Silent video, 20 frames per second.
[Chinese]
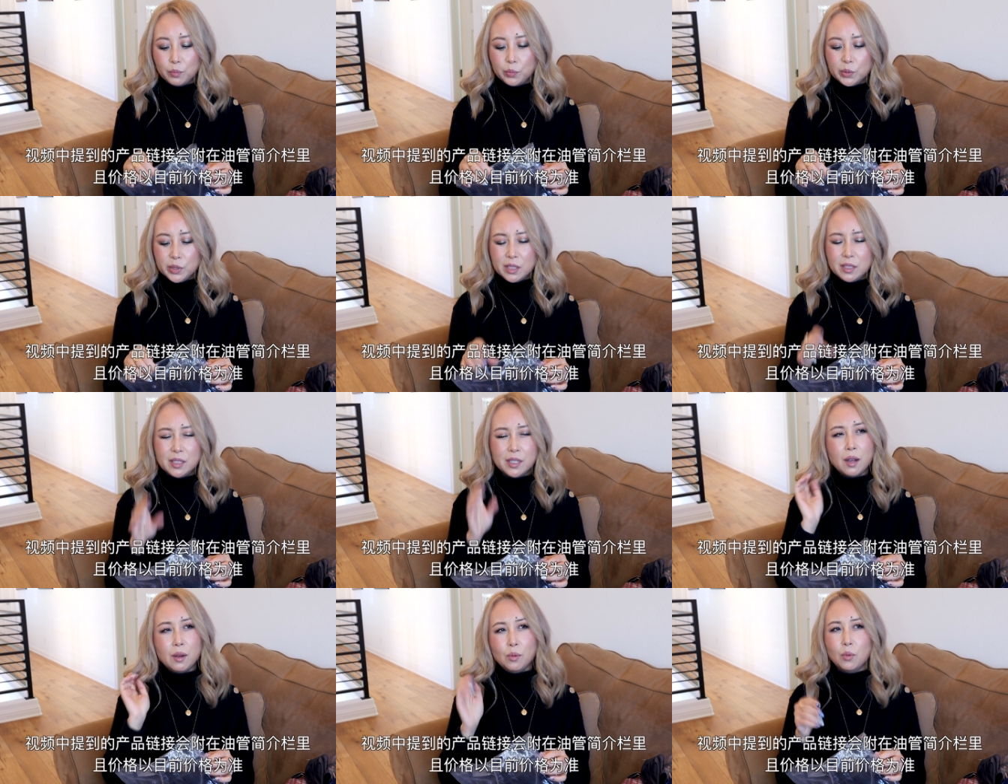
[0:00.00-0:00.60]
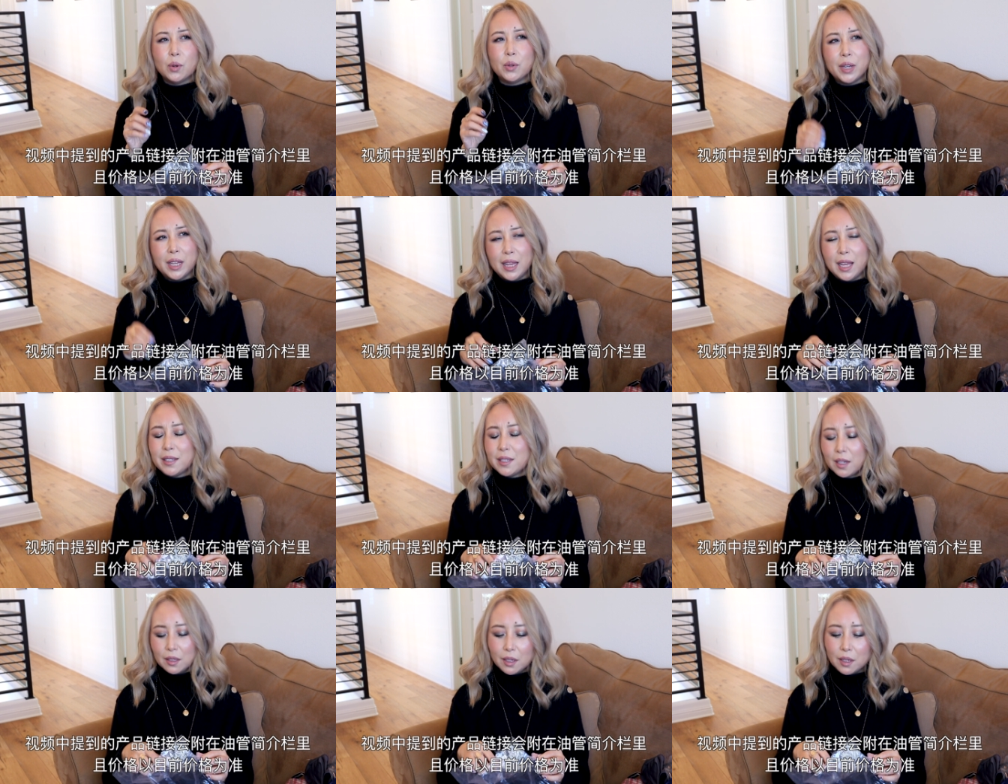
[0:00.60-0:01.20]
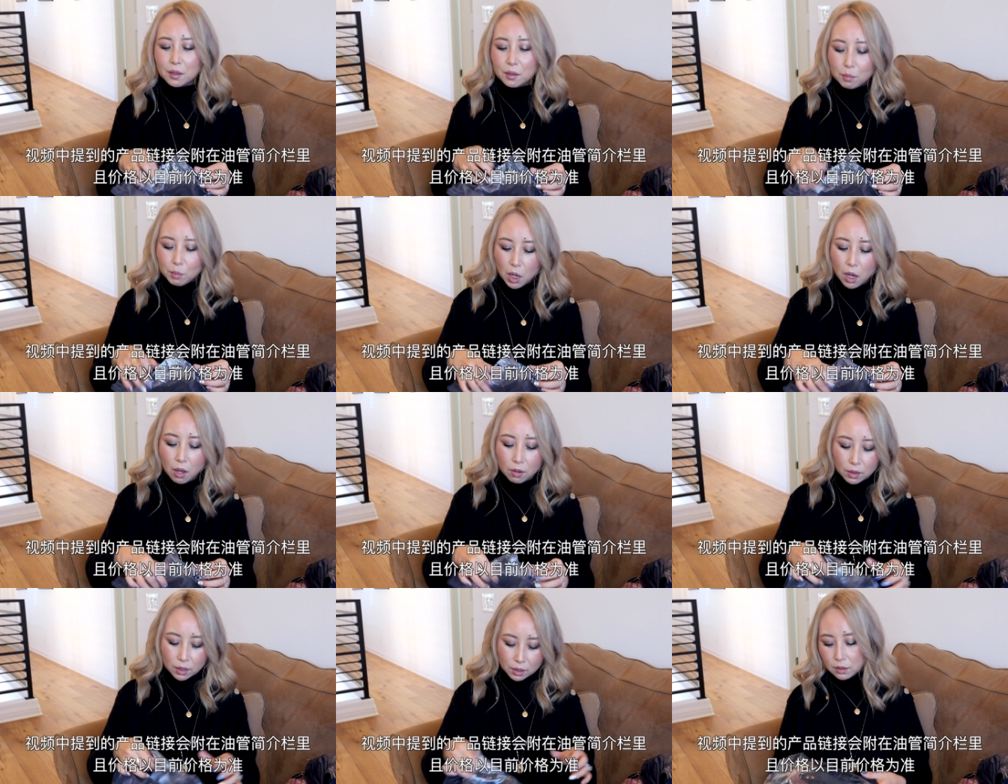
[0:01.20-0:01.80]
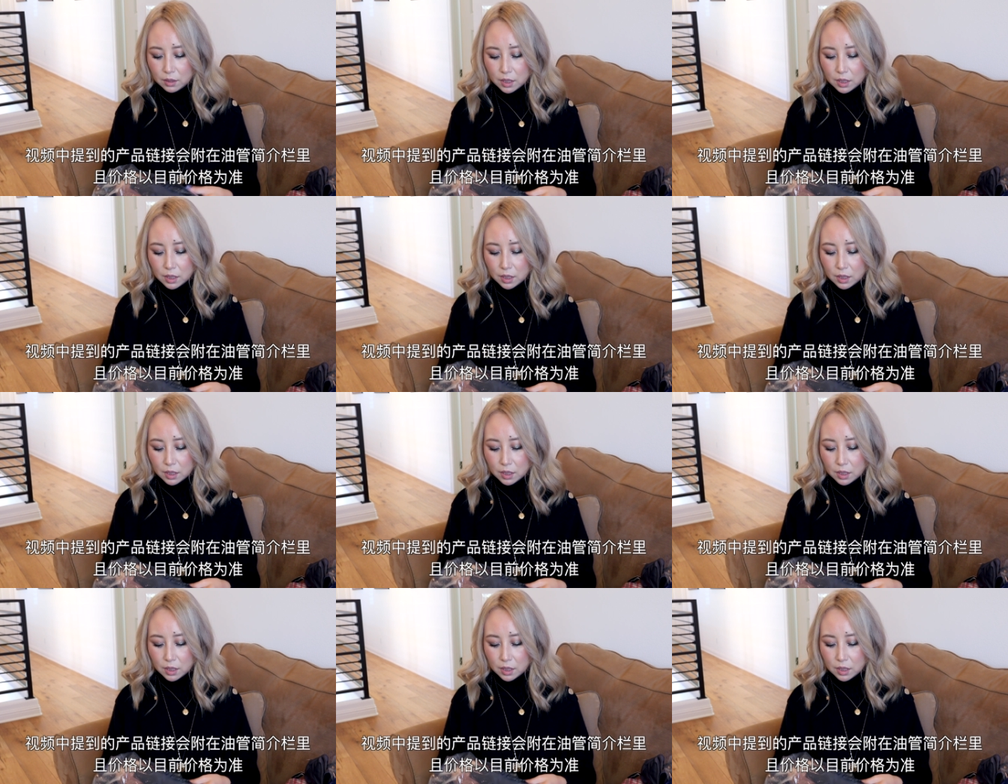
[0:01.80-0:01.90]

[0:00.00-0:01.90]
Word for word: 不像我原来想象的那么好了。